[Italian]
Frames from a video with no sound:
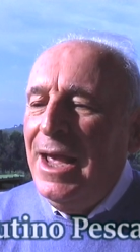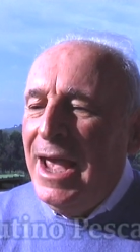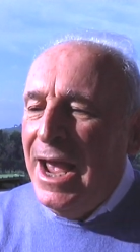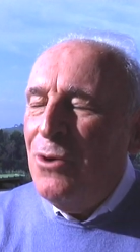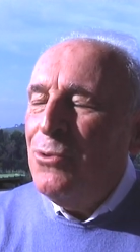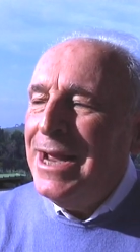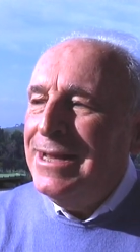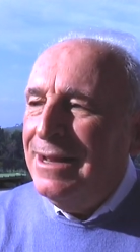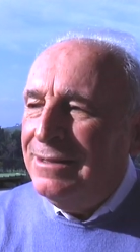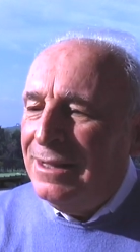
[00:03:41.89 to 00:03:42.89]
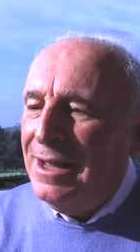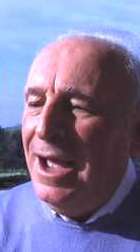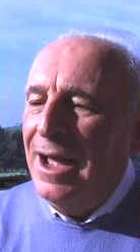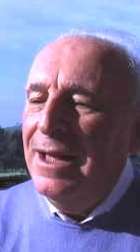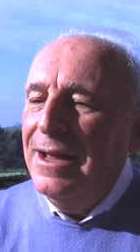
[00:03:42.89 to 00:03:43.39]
e
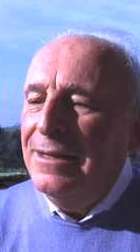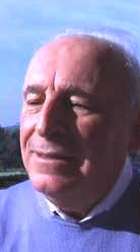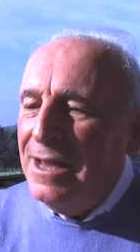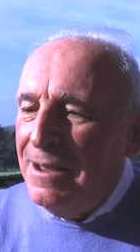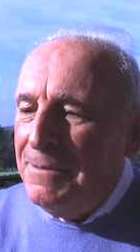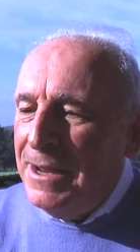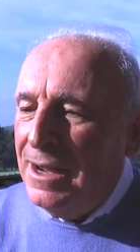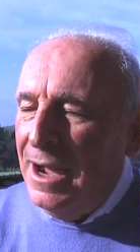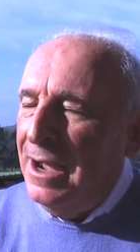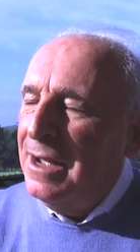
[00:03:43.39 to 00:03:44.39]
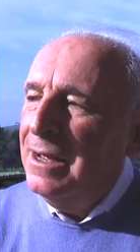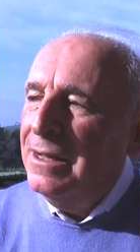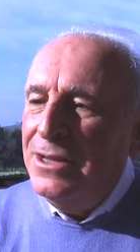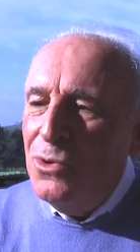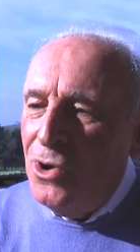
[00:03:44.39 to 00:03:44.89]
un'identità tipica
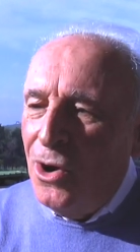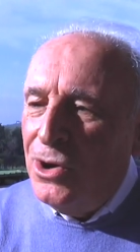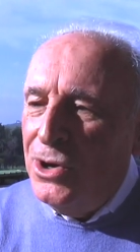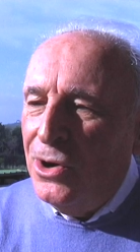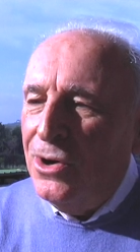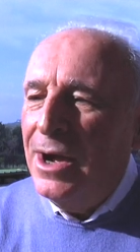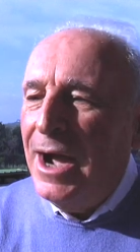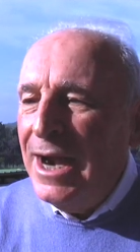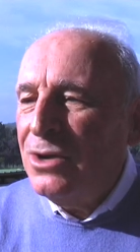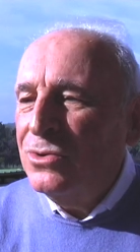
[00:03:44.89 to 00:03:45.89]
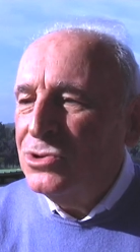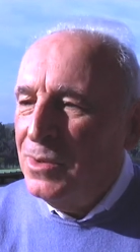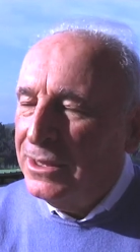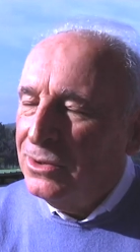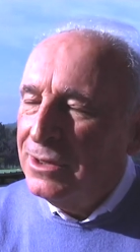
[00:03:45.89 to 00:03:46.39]
di un olio al
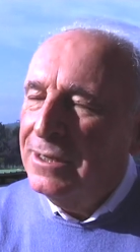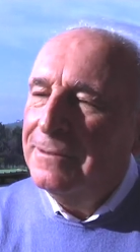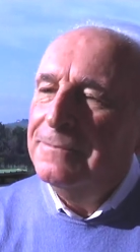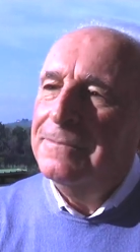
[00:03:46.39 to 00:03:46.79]
consumatore.